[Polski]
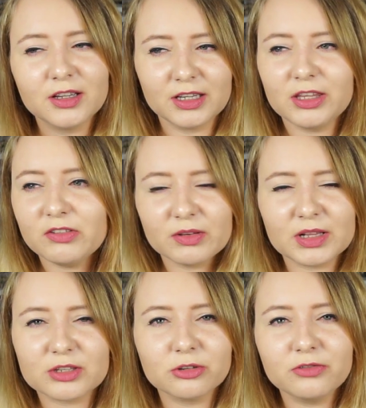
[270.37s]
ja nie wiem,
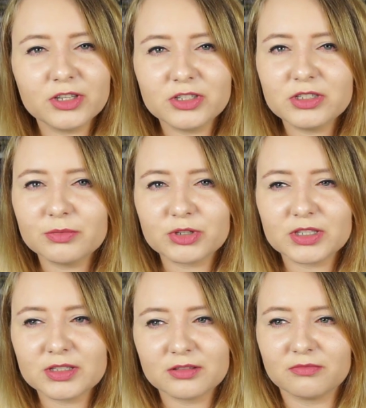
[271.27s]
dlaczego jeździcie
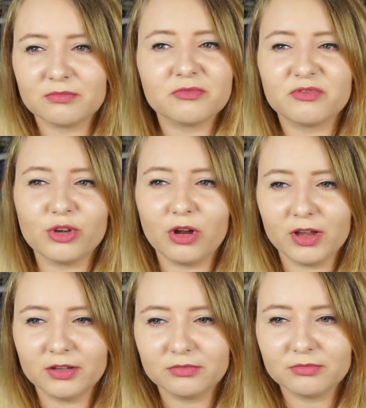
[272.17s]
przez
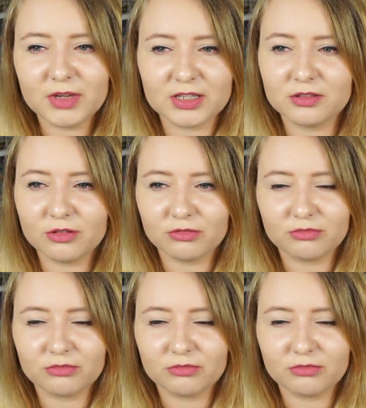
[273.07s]
wiochę, miasto